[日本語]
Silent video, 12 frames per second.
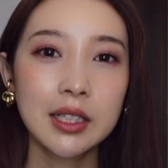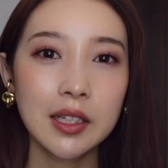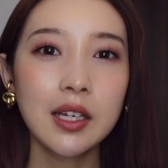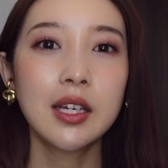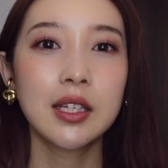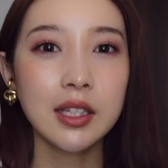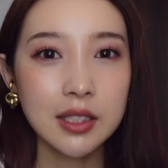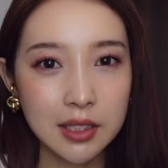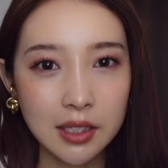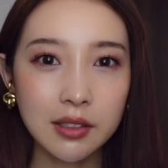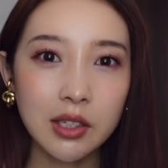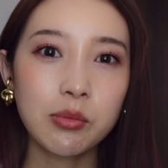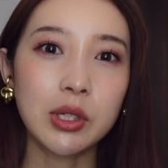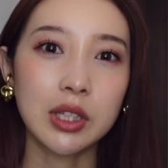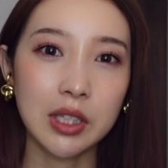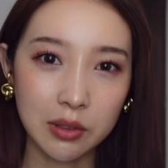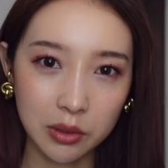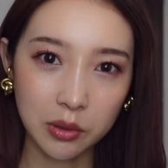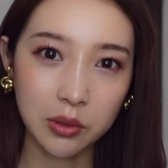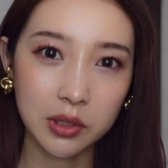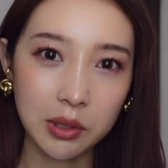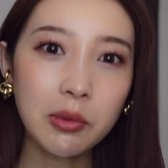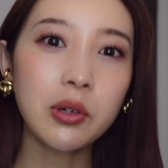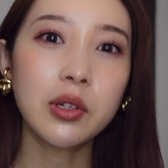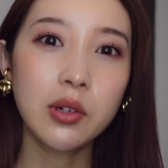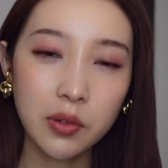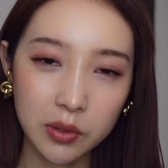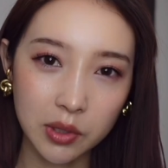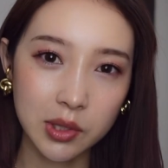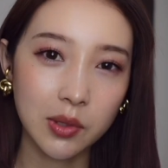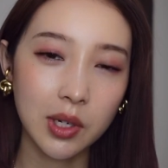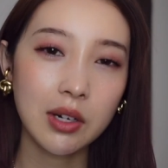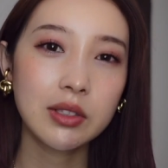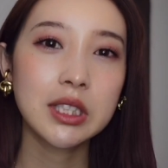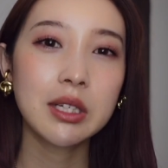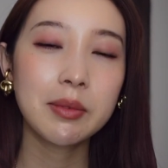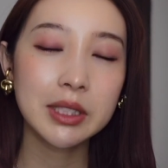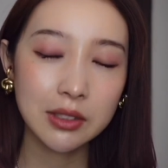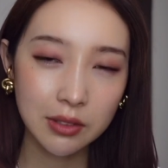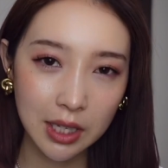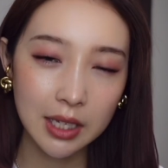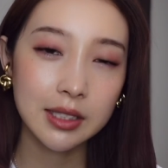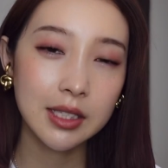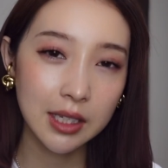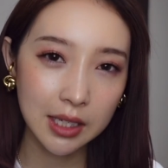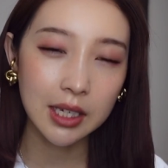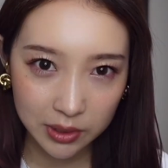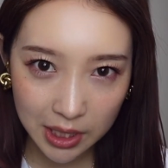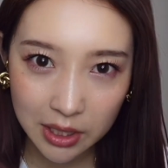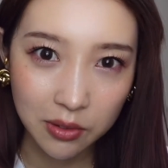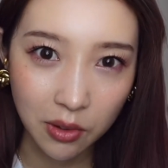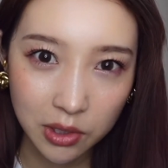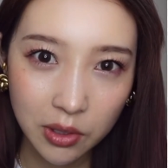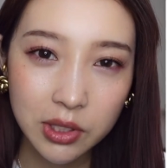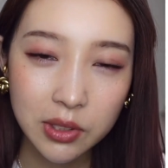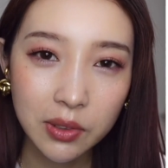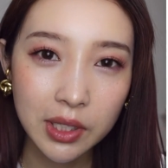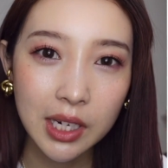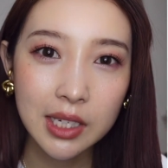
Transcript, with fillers: でインスタグラムや TikTok でもお洋服の紹介をしていますのでぜひチェックをよろしくお願